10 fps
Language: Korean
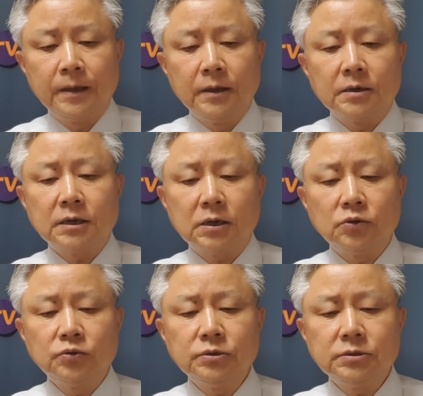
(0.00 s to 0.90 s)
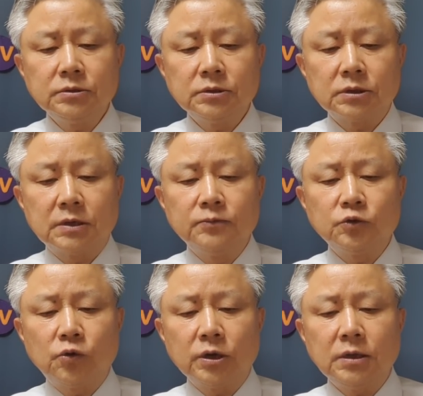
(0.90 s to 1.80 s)
그러니까 윤
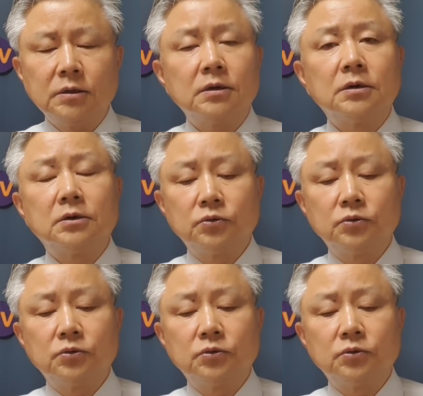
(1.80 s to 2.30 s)
김종인 어,